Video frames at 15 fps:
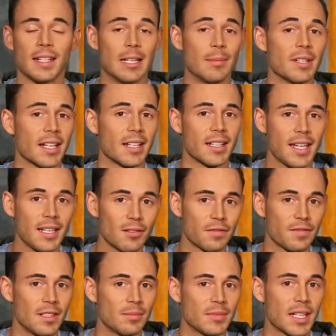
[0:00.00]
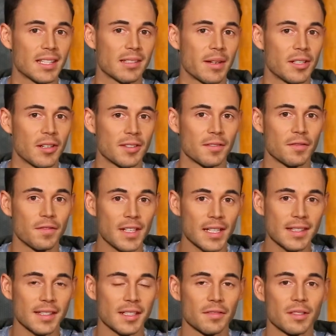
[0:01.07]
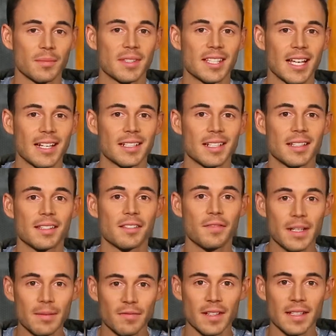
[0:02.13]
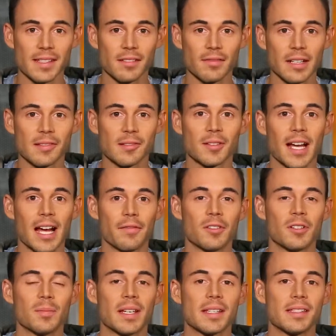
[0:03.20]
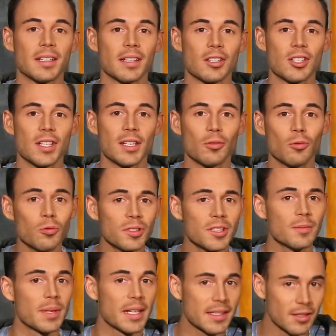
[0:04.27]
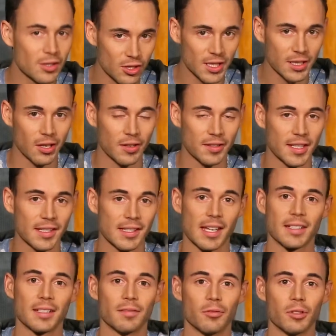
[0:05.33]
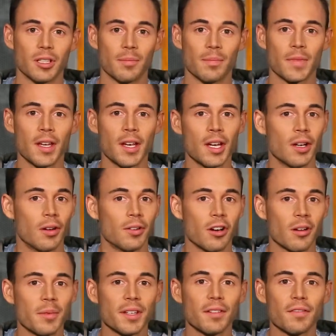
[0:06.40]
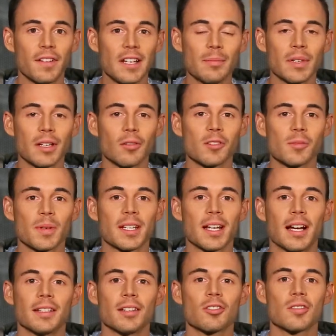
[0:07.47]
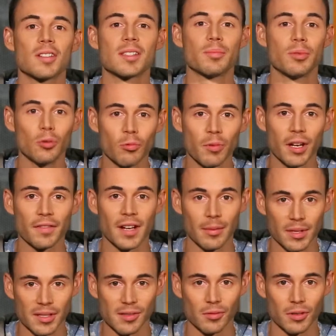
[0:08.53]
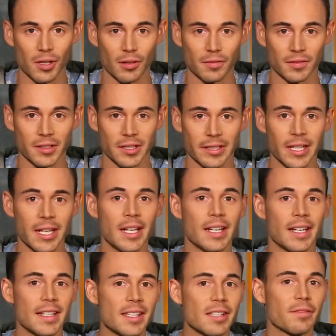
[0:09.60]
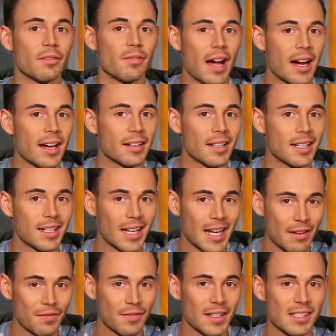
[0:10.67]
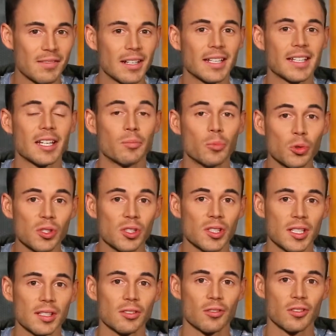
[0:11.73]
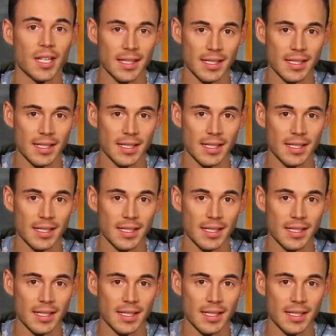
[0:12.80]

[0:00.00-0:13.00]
Nämlich einen Kinofilm, der 2014 auf dem Sundance Film Festival sogar für die beste Regie und den besten Schnitt ausgezeichnet wurde. Und auch wenn man den Film in Großbritannien schon als Blu-ray auf Amazon kaufen kann, ist es für wahre Nick Cave-Fans wirklich ein Muss, diesen schon